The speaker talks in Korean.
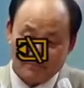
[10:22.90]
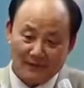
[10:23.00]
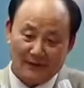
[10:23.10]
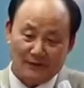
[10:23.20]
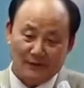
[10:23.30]

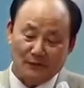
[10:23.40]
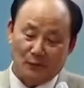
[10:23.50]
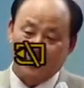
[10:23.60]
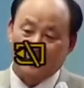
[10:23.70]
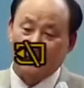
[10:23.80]
그런
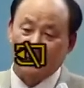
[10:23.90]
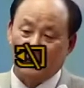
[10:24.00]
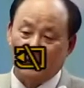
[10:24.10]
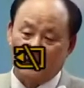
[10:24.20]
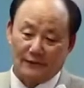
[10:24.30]
공기 중에
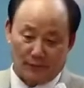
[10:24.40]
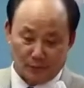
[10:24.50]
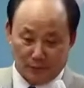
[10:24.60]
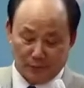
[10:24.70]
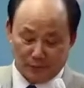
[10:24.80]
이제
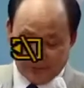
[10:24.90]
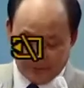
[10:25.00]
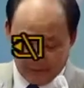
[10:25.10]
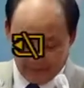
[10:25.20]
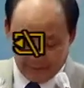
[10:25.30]

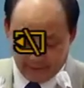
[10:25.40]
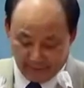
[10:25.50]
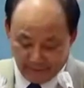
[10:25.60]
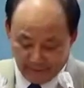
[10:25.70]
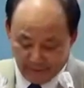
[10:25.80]
산소뿐만이 아니라
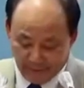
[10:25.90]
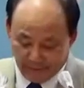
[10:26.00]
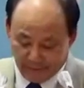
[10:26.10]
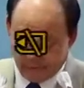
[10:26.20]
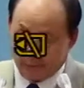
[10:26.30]

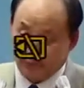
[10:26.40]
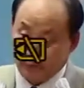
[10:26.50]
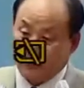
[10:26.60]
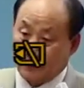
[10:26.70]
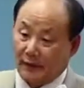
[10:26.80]
또
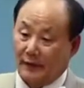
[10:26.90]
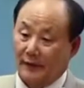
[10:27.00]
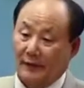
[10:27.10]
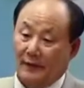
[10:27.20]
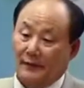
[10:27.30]
우리에게
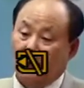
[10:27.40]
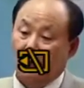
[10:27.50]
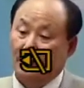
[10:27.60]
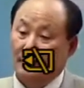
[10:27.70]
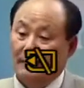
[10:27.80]

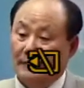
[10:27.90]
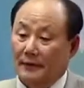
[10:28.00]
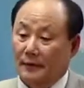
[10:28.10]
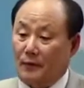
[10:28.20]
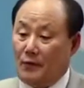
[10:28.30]
여러분
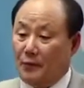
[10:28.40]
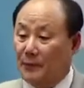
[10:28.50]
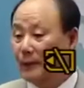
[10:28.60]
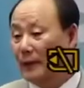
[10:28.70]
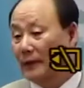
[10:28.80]
꼭
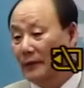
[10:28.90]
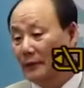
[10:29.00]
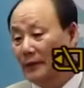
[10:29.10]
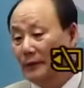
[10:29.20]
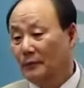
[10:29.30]
필요한 게
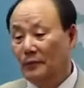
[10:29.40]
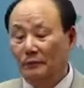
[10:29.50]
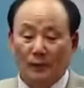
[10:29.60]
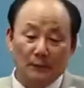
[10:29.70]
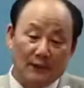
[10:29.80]
뭐, 뭐,
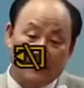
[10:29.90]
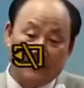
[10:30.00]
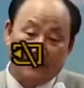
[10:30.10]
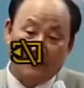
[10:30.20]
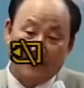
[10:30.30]
뭡니까?
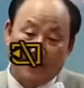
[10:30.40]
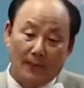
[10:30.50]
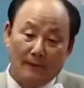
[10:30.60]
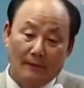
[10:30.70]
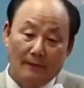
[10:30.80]

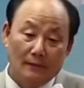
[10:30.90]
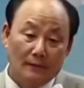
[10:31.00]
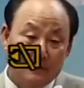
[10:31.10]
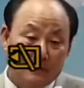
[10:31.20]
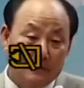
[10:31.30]

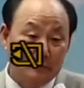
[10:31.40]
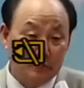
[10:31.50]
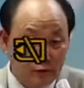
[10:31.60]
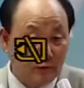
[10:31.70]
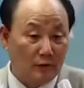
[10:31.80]
네,
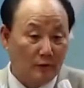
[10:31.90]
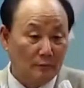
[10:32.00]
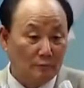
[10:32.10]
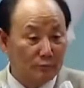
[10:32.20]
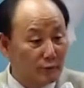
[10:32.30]
물.
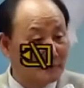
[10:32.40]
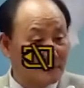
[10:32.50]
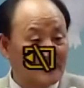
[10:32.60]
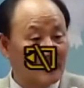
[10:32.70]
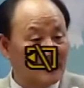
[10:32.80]
물 없이
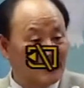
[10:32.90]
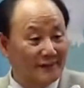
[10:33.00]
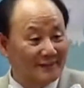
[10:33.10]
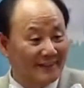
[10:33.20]
살 수 있어요?